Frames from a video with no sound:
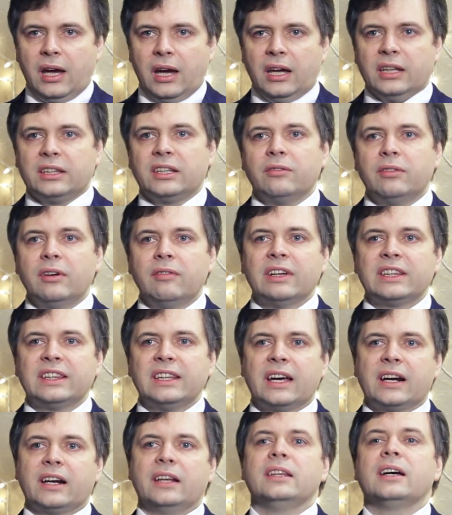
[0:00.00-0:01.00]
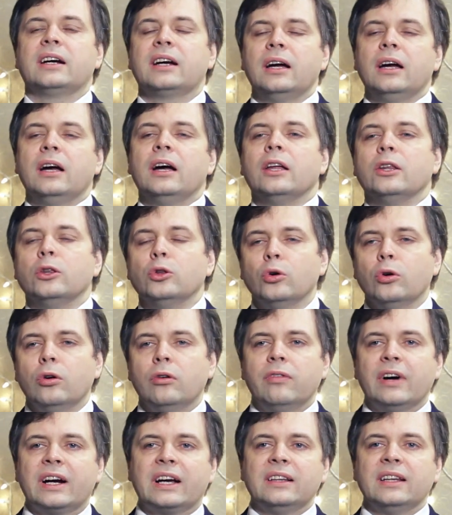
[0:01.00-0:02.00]
Это вывод на рынок
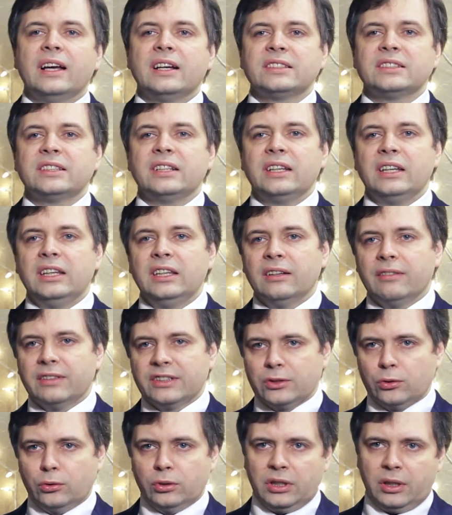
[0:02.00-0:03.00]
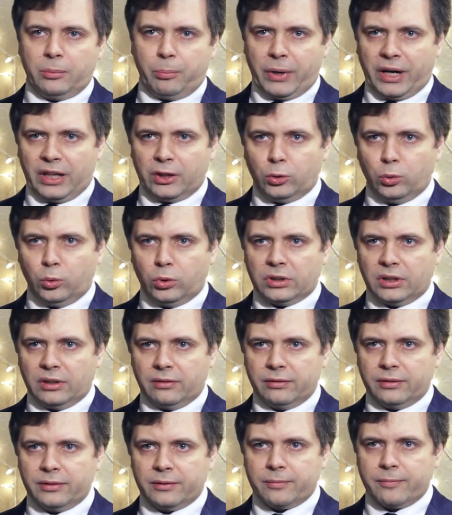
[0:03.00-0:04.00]
нового класса инновационных
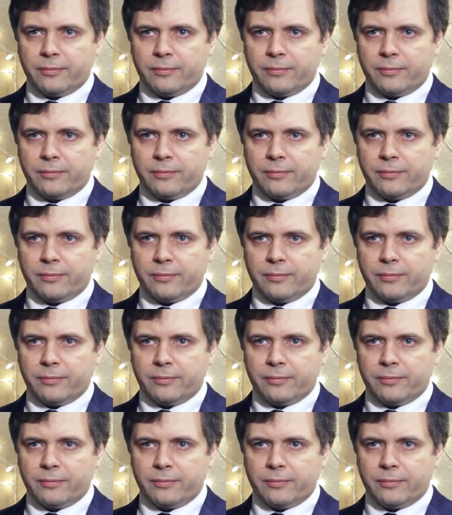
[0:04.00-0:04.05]
продуктов.